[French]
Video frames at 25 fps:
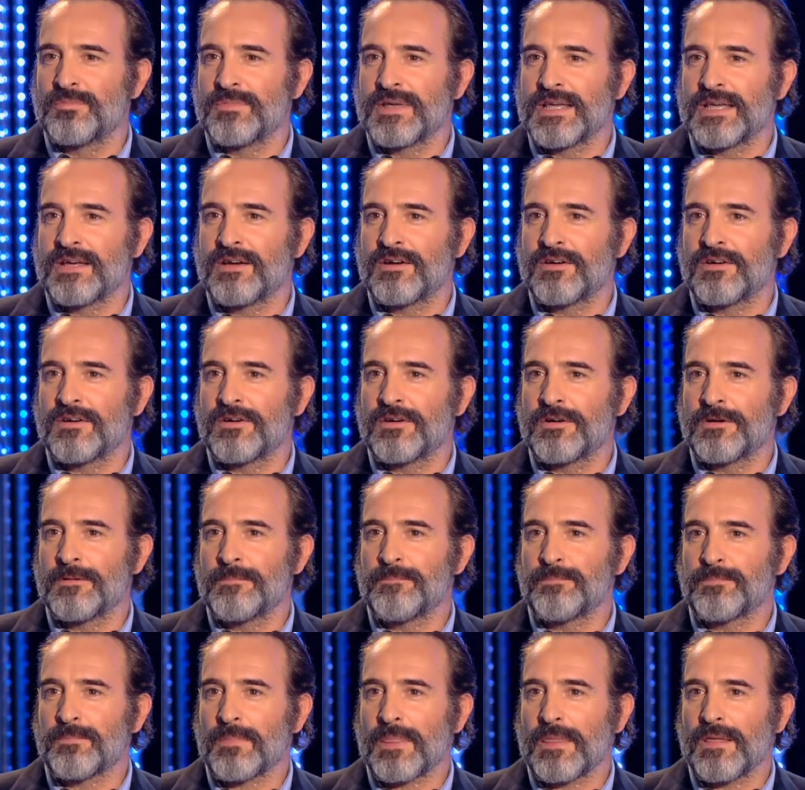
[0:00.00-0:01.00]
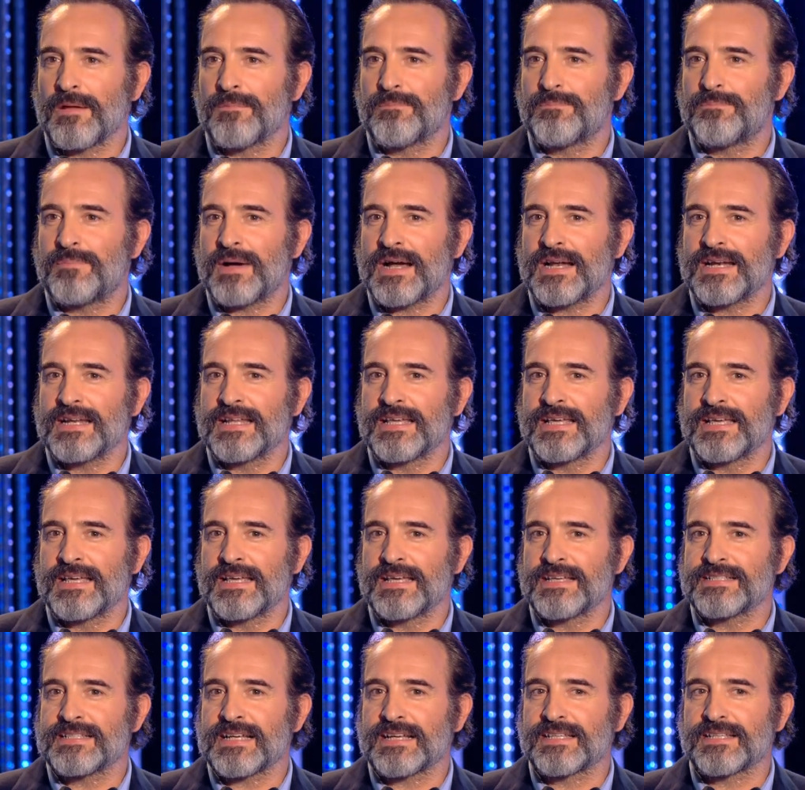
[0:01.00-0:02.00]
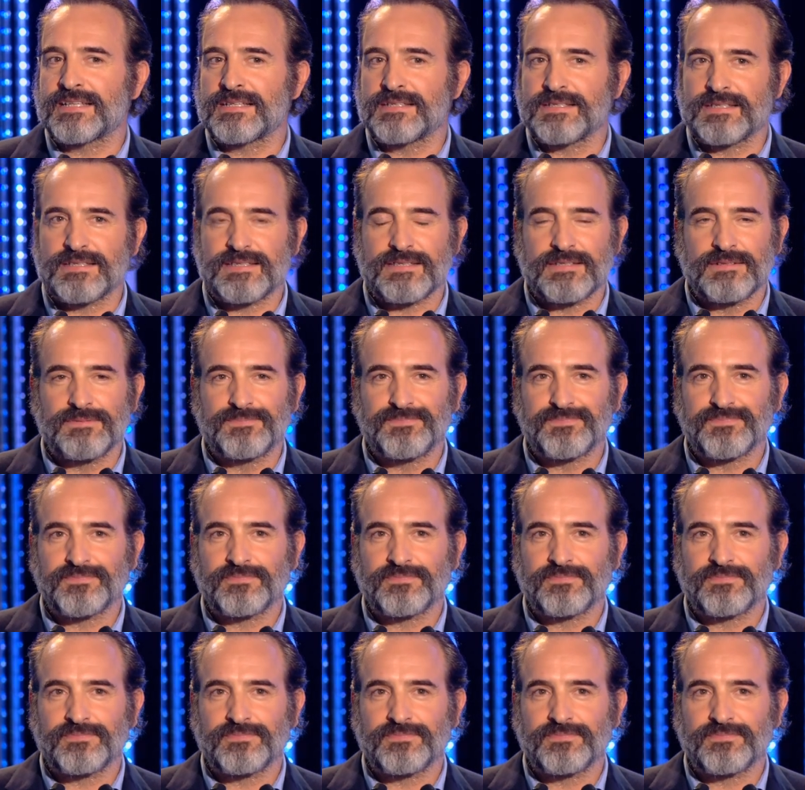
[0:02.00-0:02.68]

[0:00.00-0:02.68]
mais euh, pas les actrices.